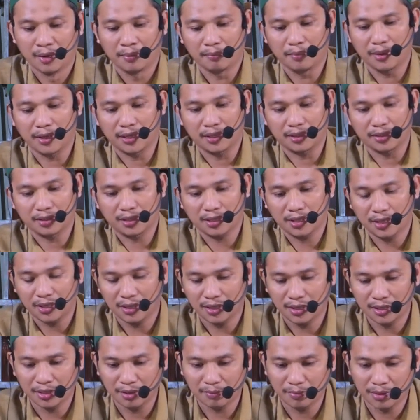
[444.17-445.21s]
Baik,
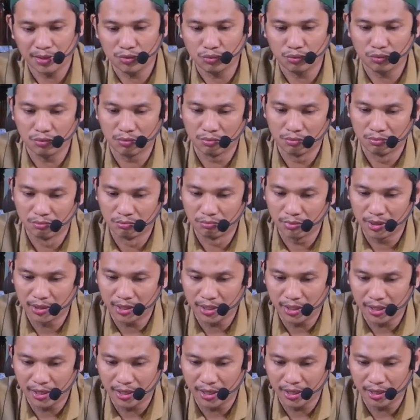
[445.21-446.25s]
sekarang kita masuk
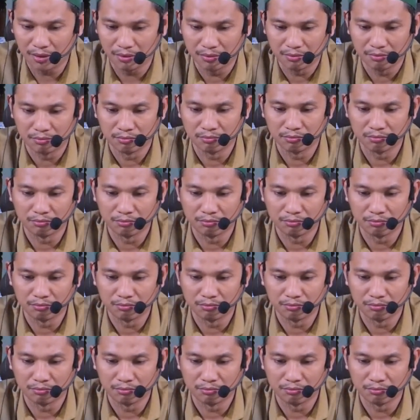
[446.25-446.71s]
materi yang